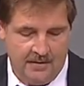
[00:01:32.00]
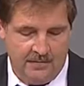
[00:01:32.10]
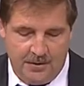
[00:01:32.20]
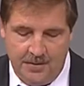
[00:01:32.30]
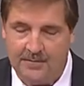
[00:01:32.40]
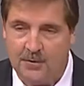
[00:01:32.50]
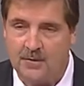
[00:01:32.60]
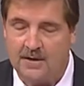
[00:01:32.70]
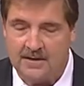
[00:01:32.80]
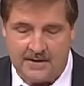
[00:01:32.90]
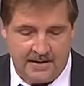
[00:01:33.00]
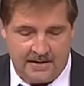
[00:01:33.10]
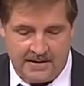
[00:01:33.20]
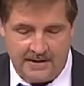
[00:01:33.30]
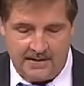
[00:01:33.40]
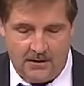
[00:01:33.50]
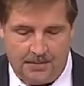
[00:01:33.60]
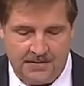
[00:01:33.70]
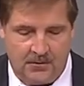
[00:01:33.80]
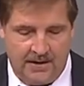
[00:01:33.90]
für die Mitwirkung der Gesetze
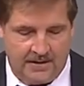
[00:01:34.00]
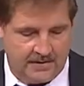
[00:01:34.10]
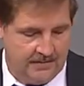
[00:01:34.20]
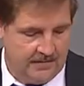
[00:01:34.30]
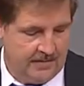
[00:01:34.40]
obsolet.